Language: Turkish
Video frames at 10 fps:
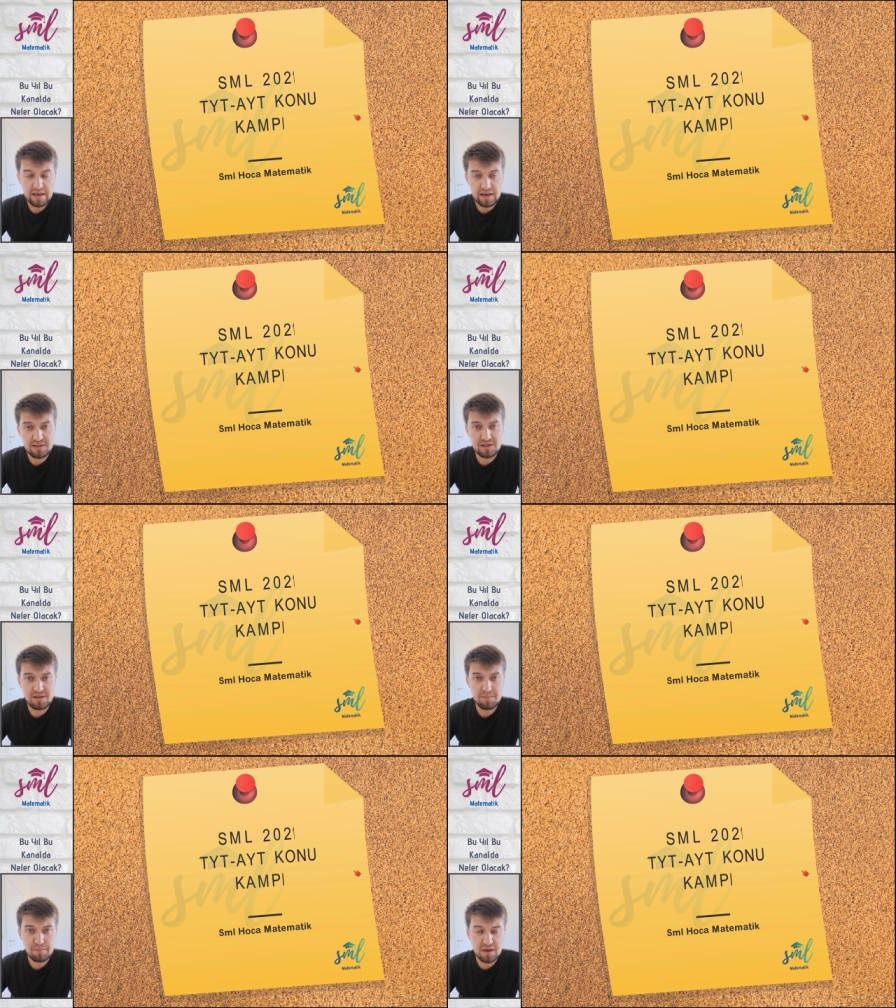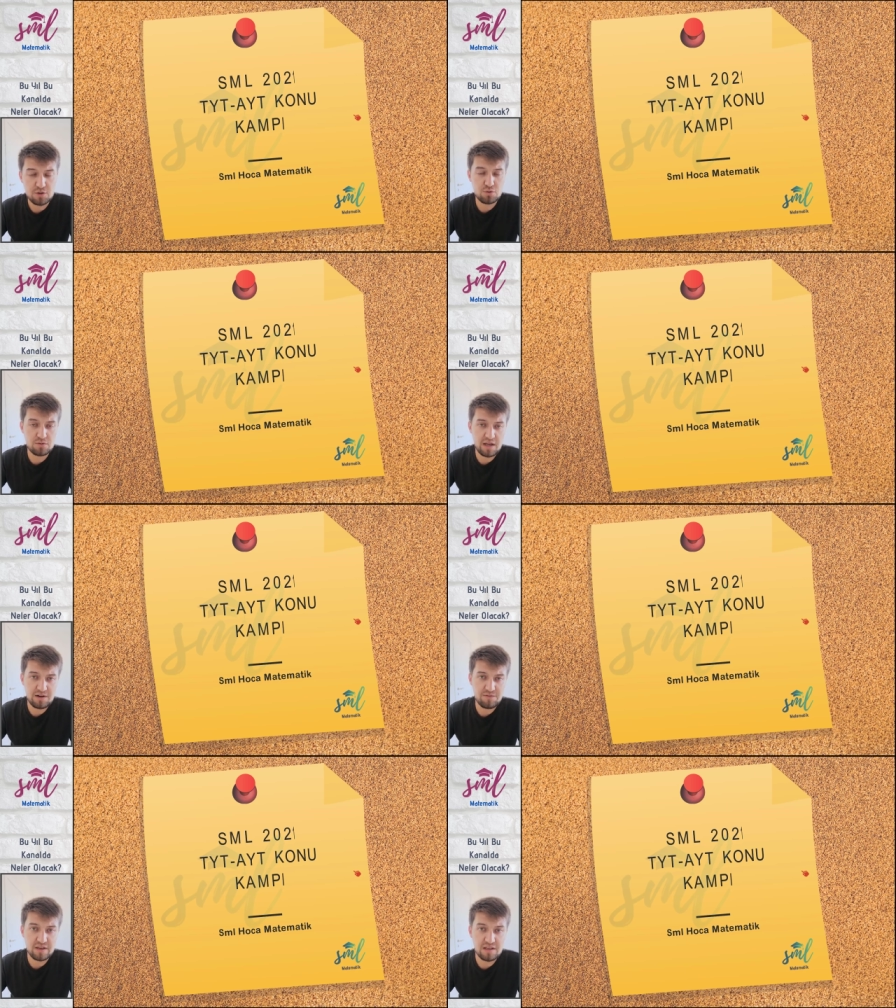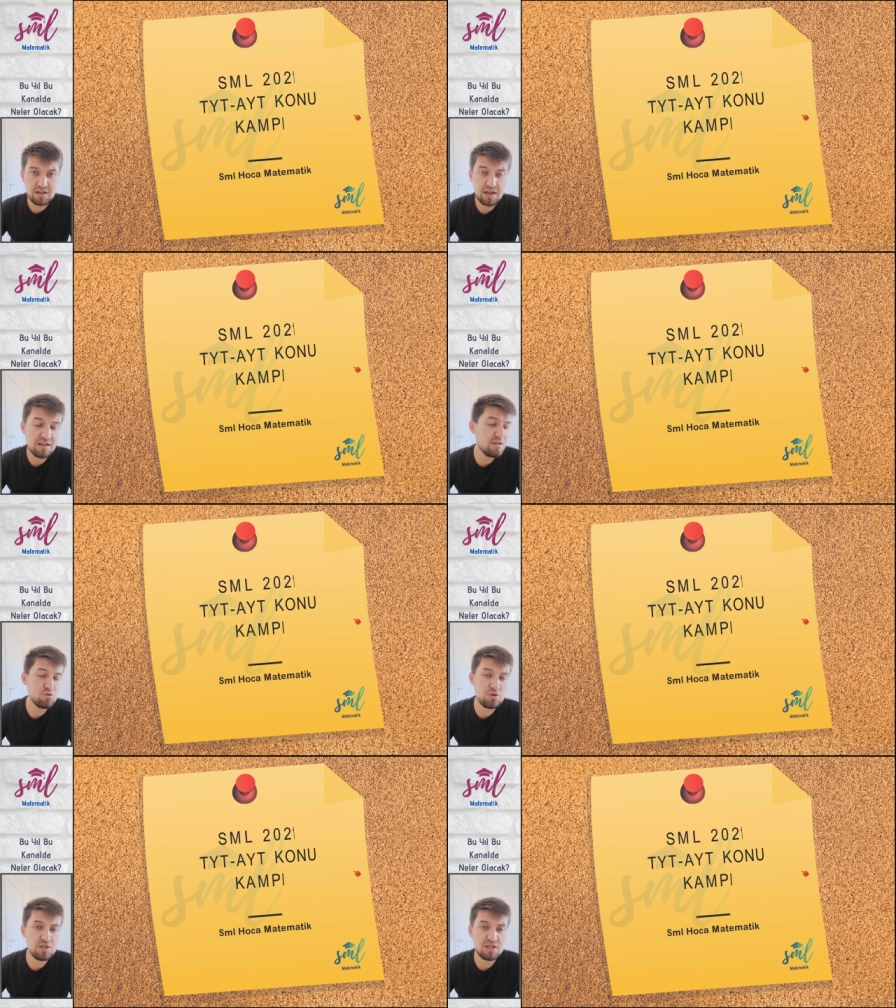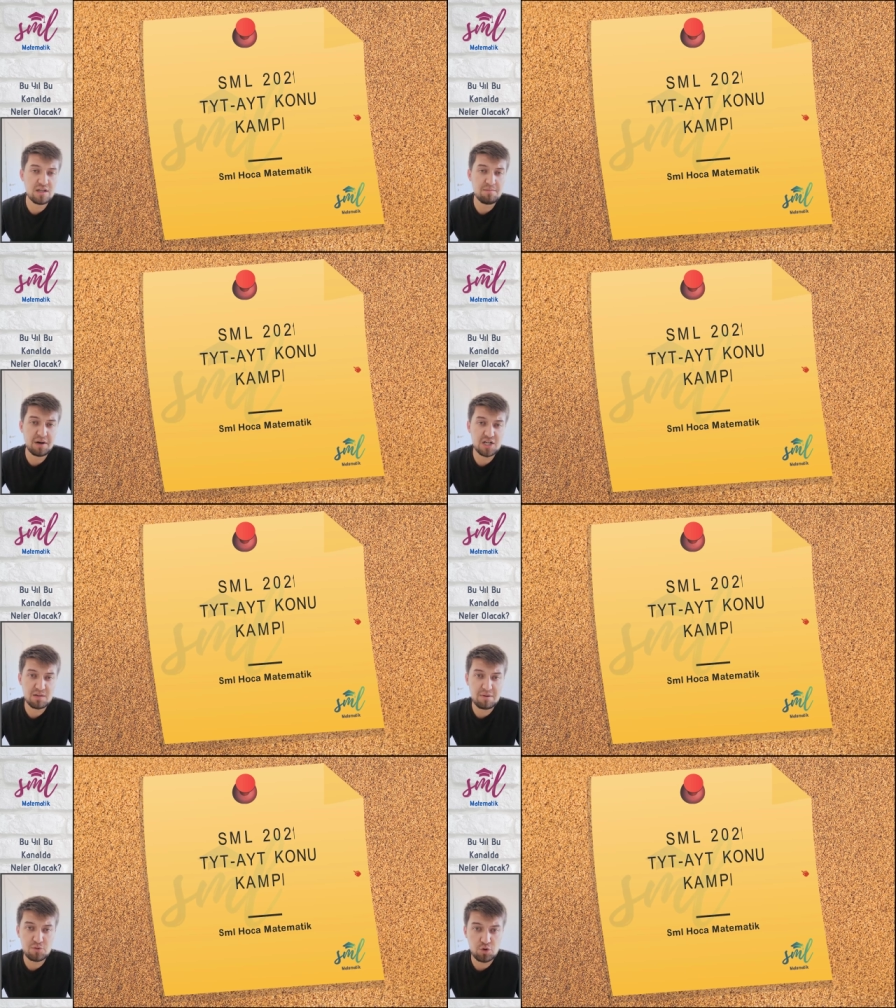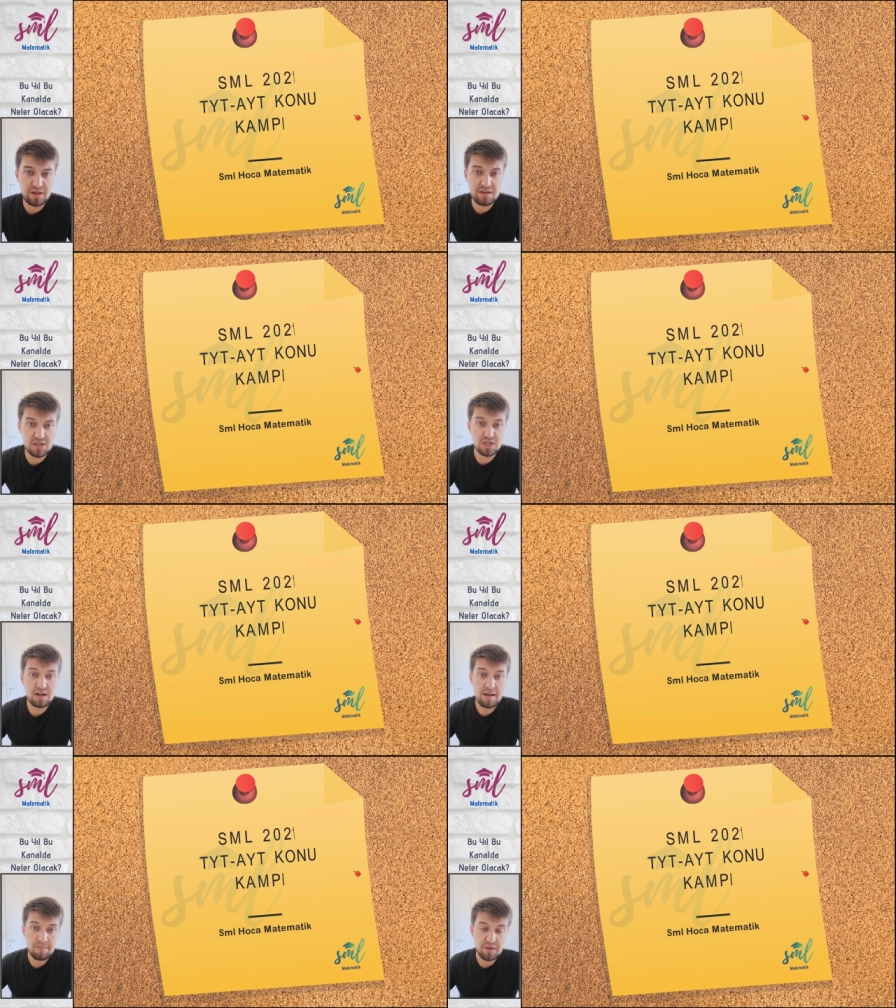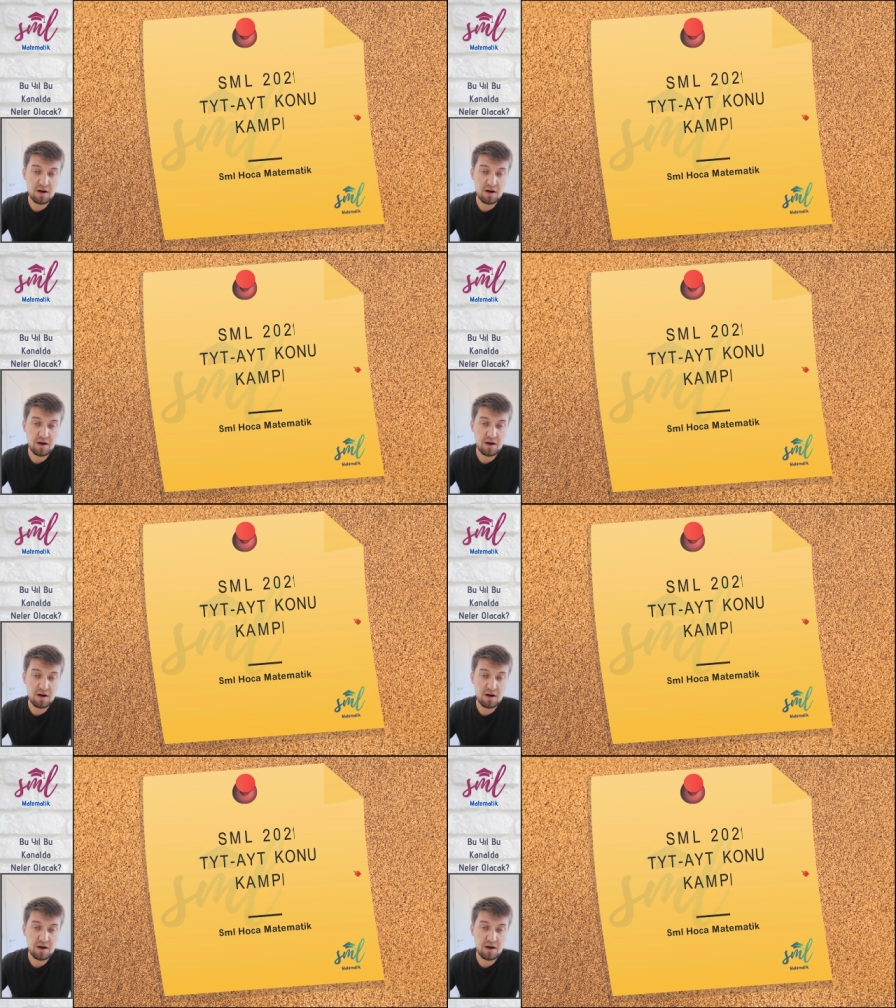Ekstradan mezunlar ve yeni, henüz hiç yeni başlamamış olanlar için